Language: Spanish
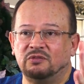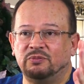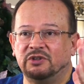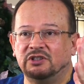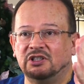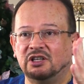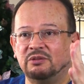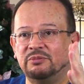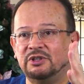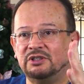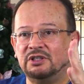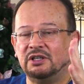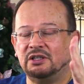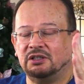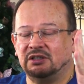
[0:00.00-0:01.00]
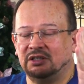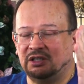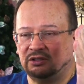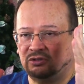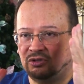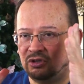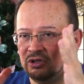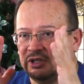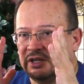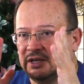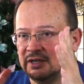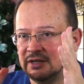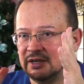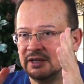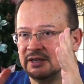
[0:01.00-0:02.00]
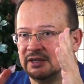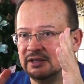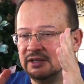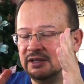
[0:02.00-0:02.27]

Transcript: prácticamente de toda la cara.